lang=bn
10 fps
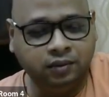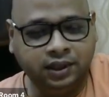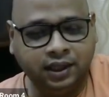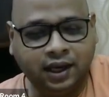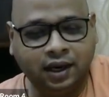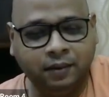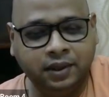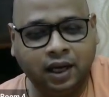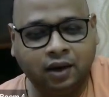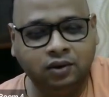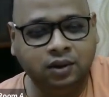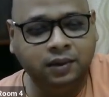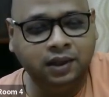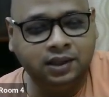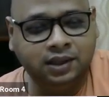শিক্ষা লাভের এখন
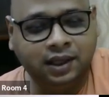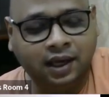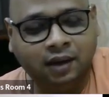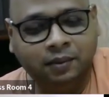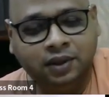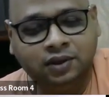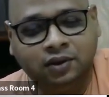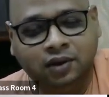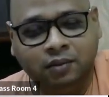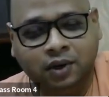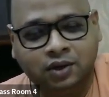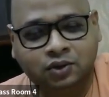যেমন কি শিক্ষা লাভের জন্য আমরা